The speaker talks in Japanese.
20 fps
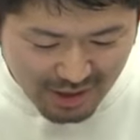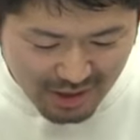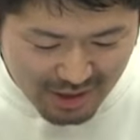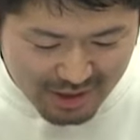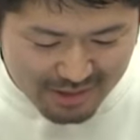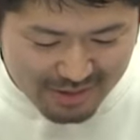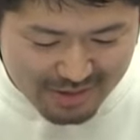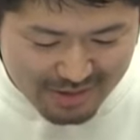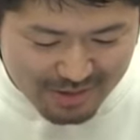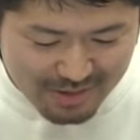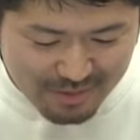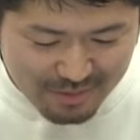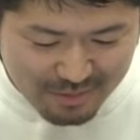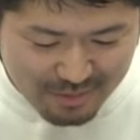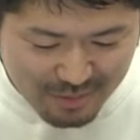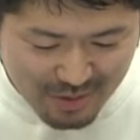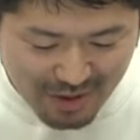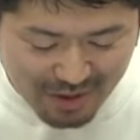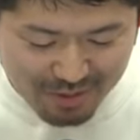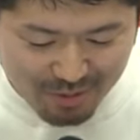はい
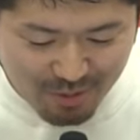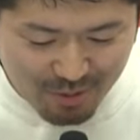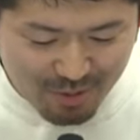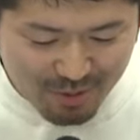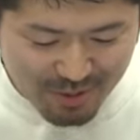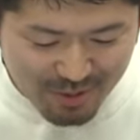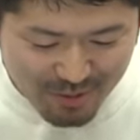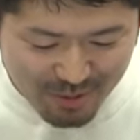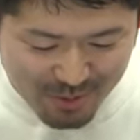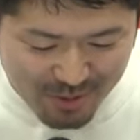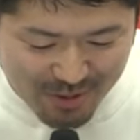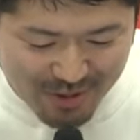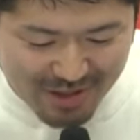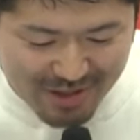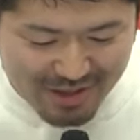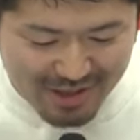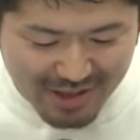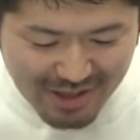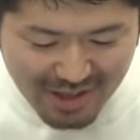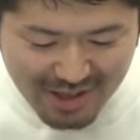まあ、あの本当
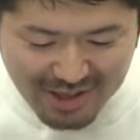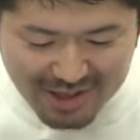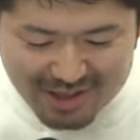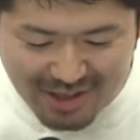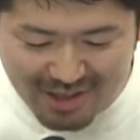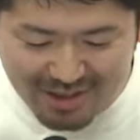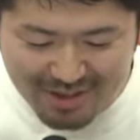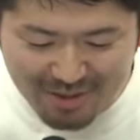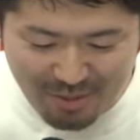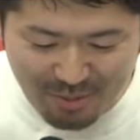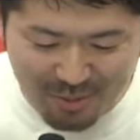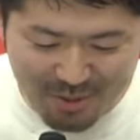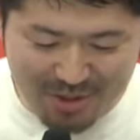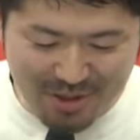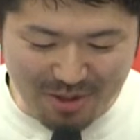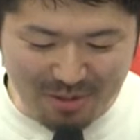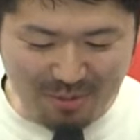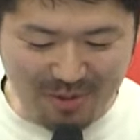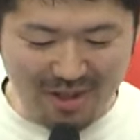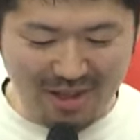にやらなきゃって思っ
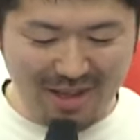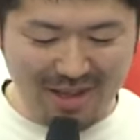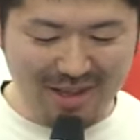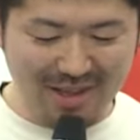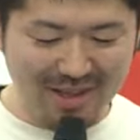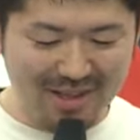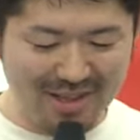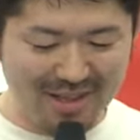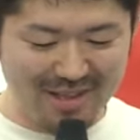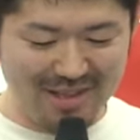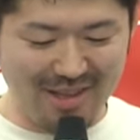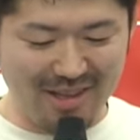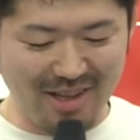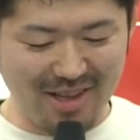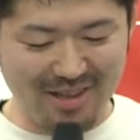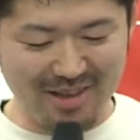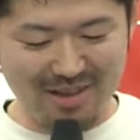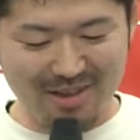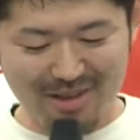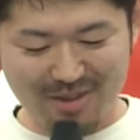ててもなかなかできて
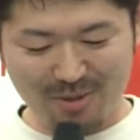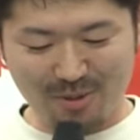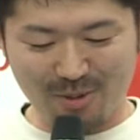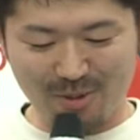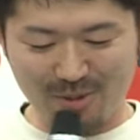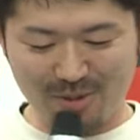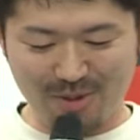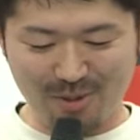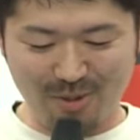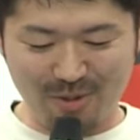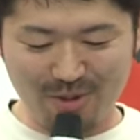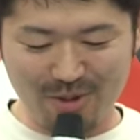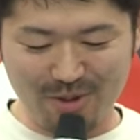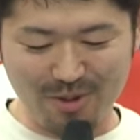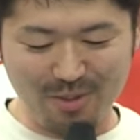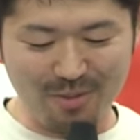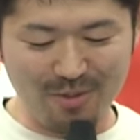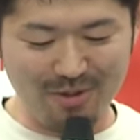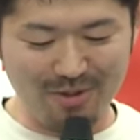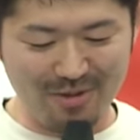ないことって多い
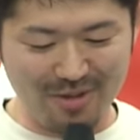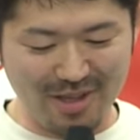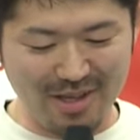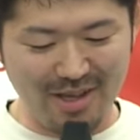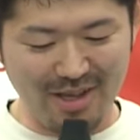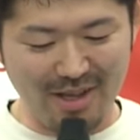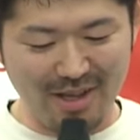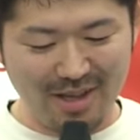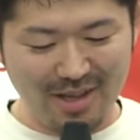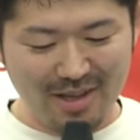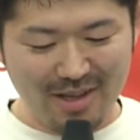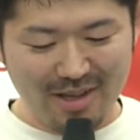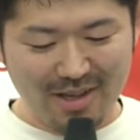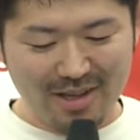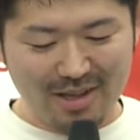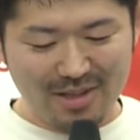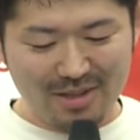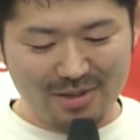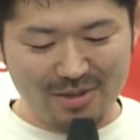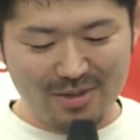と思うので
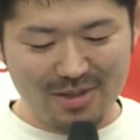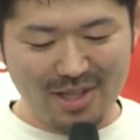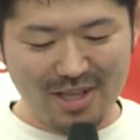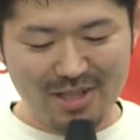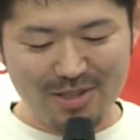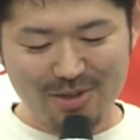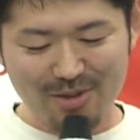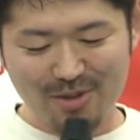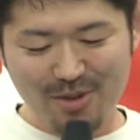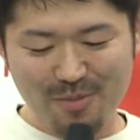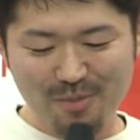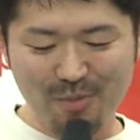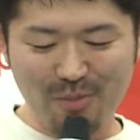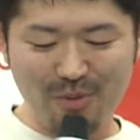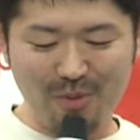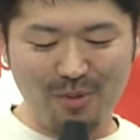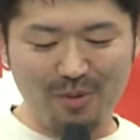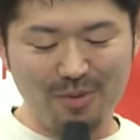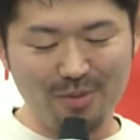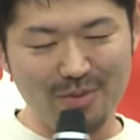その最初の一
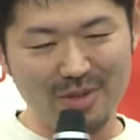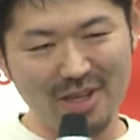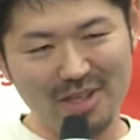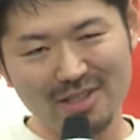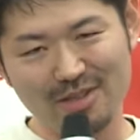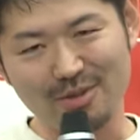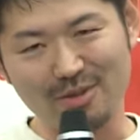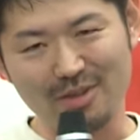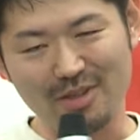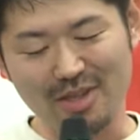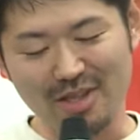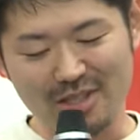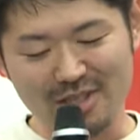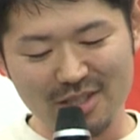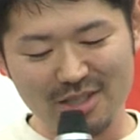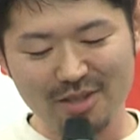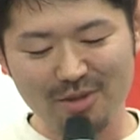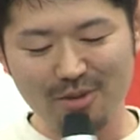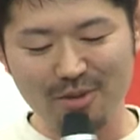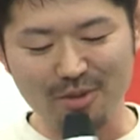歩を踏み出す時って
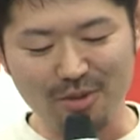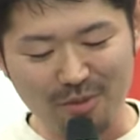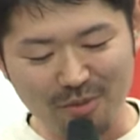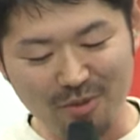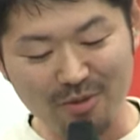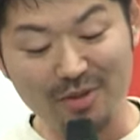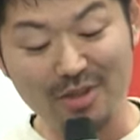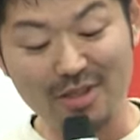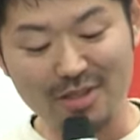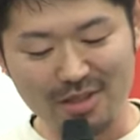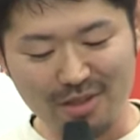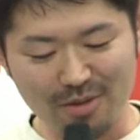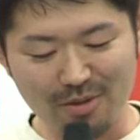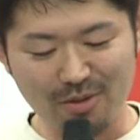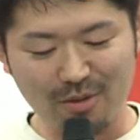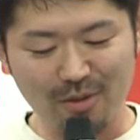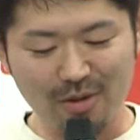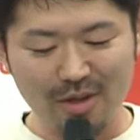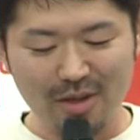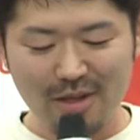しんどいと思うんですけ
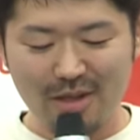ど